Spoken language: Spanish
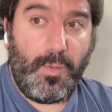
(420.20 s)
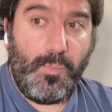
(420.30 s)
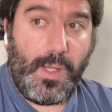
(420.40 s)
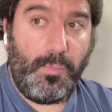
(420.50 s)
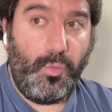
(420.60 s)
un
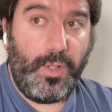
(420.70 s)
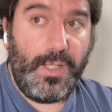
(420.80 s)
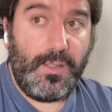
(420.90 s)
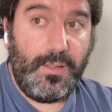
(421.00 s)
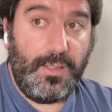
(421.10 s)
MacBook
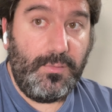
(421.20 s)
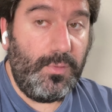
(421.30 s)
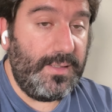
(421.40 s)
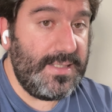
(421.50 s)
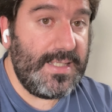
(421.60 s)
eh,
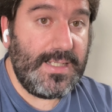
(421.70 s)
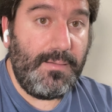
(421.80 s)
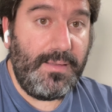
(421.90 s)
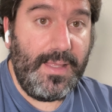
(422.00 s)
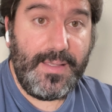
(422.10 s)
durante estas
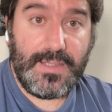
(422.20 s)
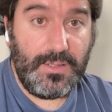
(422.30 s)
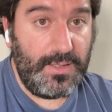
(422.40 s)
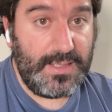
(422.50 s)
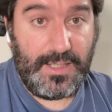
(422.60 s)
navidades. Yo
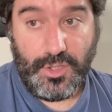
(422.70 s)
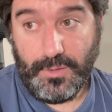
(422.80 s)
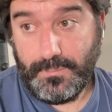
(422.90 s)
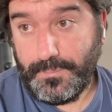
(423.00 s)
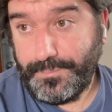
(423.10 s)
les he
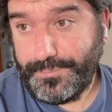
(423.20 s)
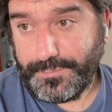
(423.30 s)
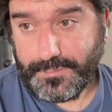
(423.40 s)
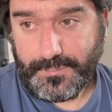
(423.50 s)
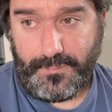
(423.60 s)
dicho
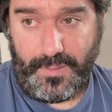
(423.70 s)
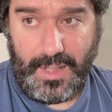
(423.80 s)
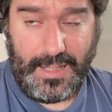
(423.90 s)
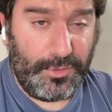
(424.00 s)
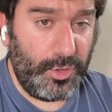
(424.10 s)

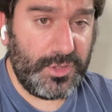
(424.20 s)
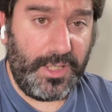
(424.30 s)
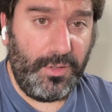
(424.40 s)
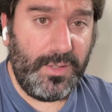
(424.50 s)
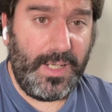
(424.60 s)
a todos que
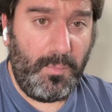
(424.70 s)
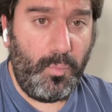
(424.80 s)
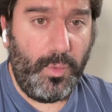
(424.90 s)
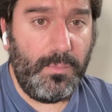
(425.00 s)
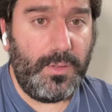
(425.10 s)
no, que era un
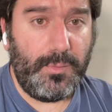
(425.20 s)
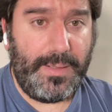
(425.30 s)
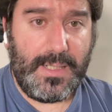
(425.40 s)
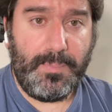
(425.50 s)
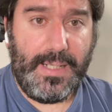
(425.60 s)
buen momento
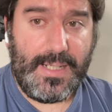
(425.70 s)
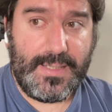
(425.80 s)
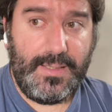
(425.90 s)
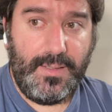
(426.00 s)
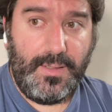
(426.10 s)
para
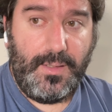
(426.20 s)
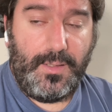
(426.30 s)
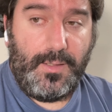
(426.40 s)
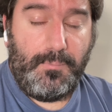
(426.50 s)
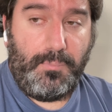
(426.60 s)
esperarse
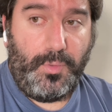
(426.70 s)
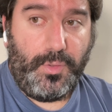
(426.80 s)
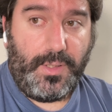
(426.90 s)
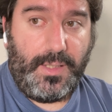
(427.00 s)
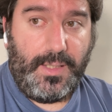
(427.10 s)

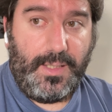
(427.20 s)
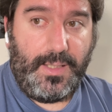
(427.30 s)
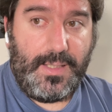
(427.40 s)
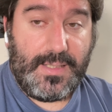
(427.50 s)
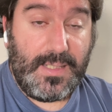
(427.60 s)

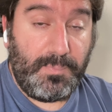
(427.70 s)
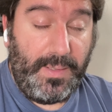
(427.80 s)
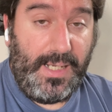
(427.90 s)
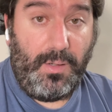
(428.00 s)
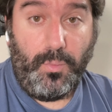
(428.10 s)
porque se
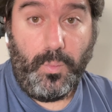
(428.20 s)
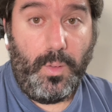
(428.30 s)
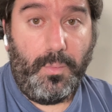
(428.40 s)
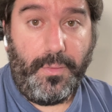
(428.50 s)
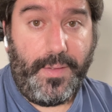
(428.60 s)
espera un
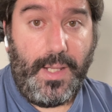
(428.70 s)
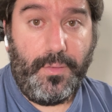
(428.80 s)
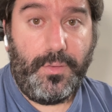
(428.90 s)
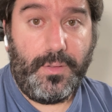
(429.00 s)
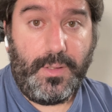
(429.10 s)
nuevo
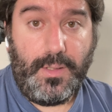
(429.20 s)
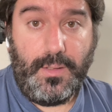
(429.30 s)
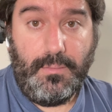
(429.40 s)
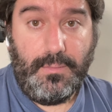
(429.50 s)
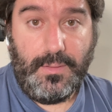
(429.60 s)
ordenador
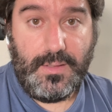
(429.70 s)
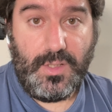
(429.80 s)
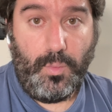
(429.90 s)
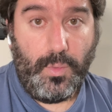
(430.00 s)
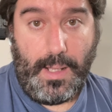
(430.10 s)
y
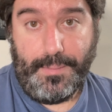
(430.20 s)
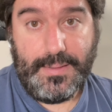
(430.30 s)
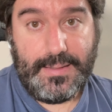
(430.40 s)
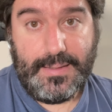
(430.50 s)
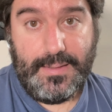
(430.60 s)

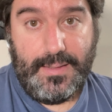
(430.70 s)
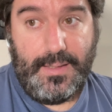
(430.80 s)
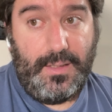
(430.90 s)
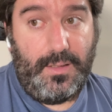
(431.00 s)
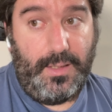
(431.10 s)
seguramente
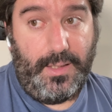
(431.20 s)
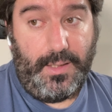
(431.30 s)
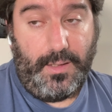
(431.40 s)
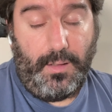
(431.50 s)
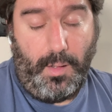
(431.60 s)

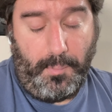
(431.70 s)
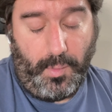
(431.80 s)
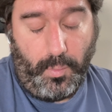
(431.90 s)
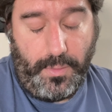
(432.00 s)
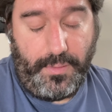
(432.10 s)
eh, a mi
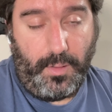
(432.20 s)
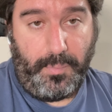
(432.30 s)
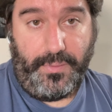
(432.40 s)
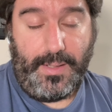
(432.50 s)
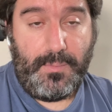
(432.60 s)
juicio, lo
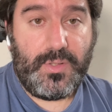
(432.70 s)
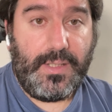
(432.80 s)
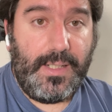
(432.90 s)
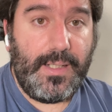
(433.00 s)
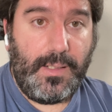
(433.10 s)
podríamos
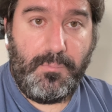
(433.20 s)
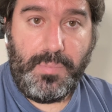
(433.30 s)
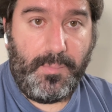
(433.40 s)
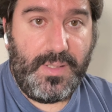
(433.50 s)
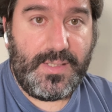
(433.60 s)
tener en el
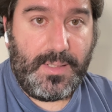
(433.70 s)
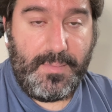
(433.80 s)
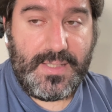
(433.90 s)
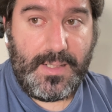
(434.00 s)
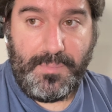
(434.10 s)
primer
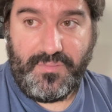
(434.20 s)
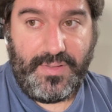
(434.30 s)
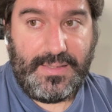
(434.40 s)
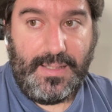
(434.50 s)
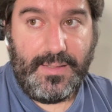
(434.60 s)
trimestre
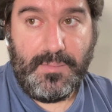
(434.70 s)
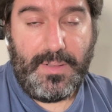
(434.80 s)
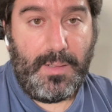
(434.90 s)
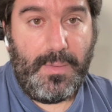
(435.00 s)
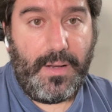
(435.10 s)
perfectamente
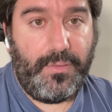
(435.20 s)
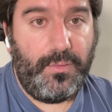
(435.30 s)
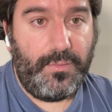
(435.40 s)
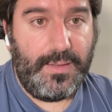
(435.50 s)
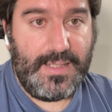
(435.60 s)
para
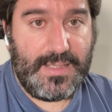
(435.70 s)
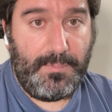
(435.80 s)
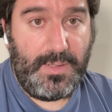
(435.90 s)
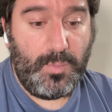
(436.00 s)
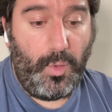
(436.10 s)
marzo de este
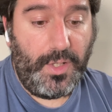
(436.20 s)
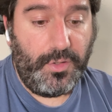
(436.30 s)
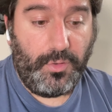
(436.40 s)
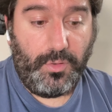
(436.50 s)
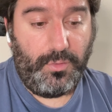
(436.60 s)
mismo año.
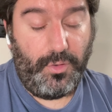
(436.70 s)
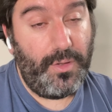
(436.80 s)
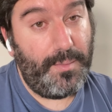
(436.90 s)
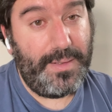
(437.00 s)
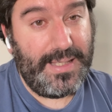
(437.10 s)
No, no
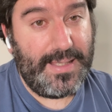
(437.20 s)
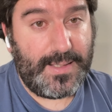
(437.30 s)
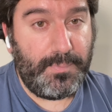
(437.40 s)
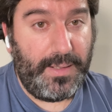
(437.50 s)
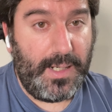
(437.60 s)
debería
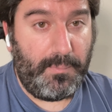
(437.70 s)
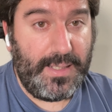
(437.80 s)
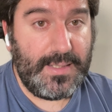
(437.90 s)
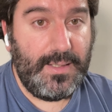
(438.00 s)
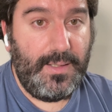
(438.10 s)
esperar
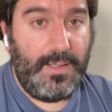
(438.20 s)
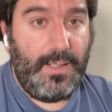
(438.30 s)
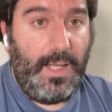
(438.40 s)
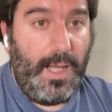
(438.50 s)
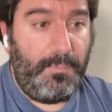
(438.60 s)
más
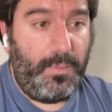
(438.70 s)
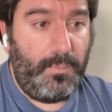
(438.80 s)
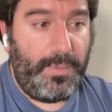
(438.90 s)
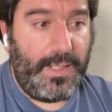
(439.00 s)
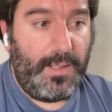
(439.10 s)
Apple
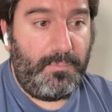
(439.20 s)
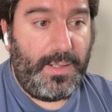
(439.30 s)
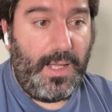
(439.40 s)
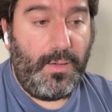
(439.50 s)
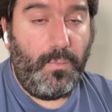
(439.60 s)
para,
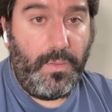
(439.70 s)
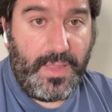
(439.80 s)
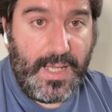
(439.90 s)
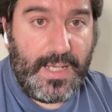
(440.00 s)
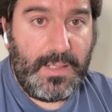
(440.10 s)
para
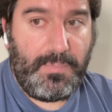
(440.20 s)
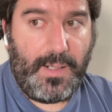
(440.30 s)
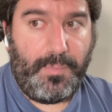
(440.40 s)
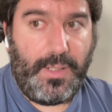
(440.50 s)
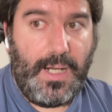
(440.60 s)
anunciar y para
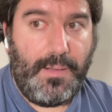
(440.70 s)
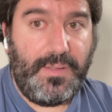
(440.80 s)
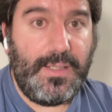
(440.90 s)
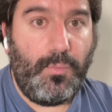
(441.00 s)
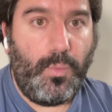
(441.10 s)
poner a la
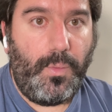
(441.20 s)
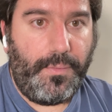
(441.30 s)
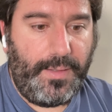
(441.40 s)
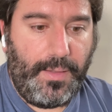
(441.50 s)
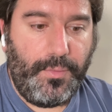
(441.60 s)
venta un nuevo
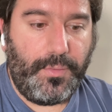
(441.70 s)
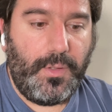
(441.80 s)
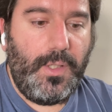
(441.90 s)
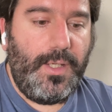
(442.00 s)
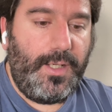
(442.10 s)
ordenador.
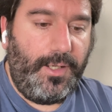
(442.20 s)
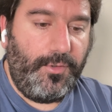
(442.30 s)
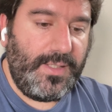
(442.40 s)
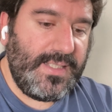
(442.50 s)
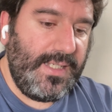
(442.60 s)
Creo
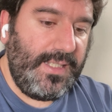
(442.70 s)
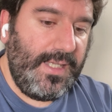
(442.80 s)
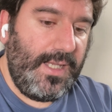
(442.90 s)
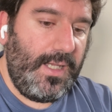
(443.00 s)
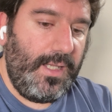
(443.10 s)
que
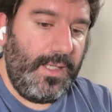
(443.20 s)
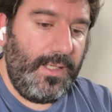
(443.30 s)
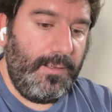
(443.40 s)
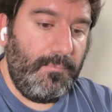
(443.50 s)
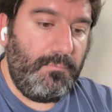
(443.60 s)
sería
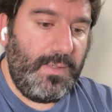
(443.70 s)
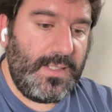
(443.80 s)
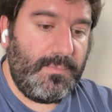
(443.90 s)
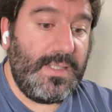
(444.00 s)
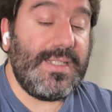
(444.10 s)
eh,
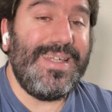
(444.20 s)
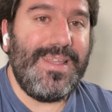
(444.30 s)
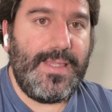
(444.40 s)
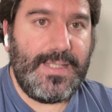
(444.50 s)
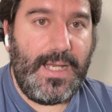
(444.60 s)
más, más que
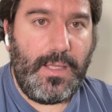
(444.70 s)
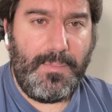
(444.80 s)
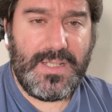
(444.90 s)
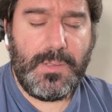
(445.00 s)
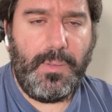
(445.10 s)
necesario.
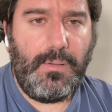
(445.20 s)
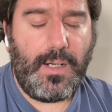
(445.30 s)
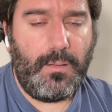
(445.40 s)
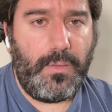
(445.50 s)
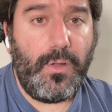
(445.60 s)
Además, espera una
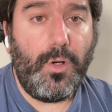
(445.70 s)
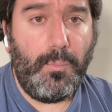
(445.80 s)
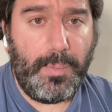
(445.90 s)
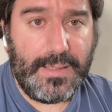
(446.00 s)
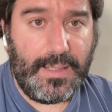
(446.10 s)
renovación
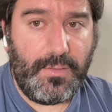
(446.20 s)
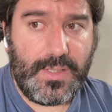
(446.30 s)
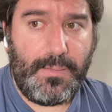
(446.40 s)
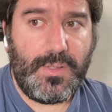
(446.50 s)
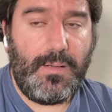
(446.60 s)
completa. No
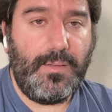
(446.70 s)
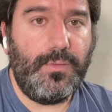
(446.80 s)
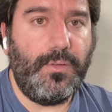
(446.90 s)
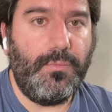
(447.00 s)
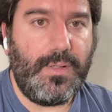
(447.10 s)
estamos hablando
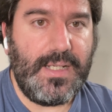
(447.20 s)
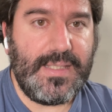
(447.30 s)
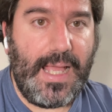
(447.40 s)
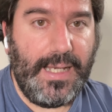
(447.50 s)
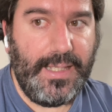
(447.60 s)
de un
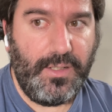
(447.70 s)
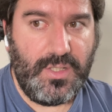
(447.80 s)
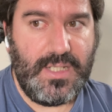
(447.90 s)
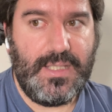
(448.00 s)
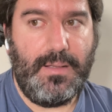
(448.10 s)
restyling, no
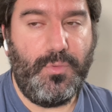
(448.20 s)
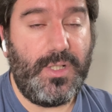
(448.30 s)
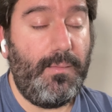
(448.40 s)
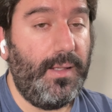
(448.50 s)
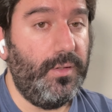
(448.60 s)
estamos
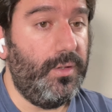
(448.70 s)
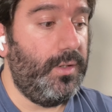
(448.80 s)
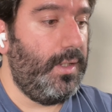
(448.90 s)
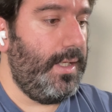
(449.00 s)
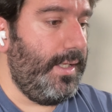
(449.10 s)
hablando
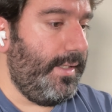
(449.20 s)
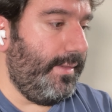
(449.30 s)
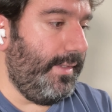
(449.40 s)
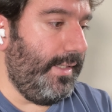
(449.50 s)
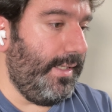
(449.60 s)

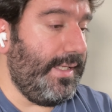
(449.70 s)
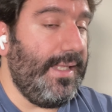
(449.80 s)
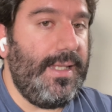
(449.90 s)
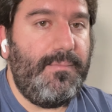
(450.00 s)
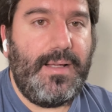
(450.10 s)
de que
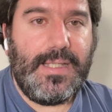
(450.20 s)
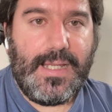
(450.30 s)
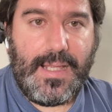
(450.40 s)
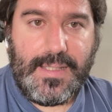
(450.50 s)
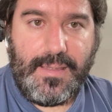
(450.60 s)
le vayan
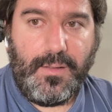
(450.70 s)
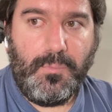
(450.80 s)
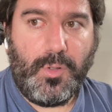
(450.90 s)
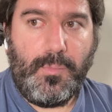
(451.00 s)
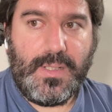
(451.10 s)
a añadir un
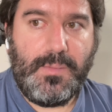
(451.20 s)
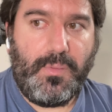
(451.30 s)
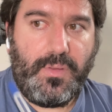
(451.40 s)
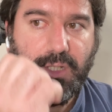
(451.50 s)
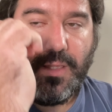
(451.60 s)
poco más de
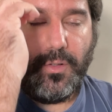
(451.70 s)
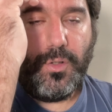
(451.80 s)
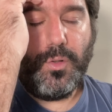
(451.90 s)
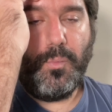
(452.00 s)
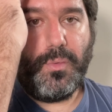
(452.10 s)

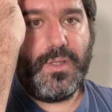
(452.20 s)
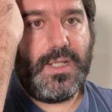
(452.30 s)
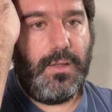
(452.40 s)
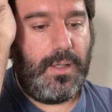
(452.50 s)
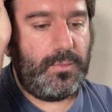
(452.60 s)
procesador o un
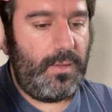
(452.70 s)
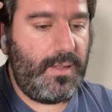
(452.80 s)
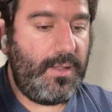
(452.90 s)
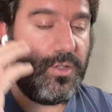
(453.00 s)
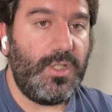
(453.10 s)
procesador
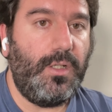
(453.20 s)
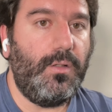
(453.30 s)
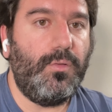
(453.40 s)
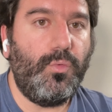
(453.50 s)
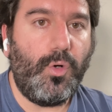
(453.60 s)
actualizado, sino
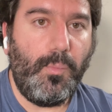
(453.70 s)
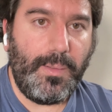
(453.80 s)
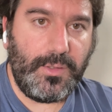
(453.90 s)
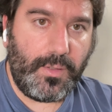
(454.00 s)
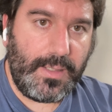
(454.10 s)
un
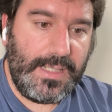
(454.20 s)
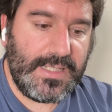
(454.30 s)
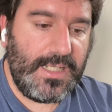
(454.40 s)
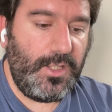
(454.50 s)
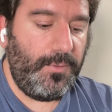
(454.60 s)
completo
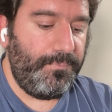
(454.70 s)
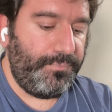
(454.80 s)
rediseño,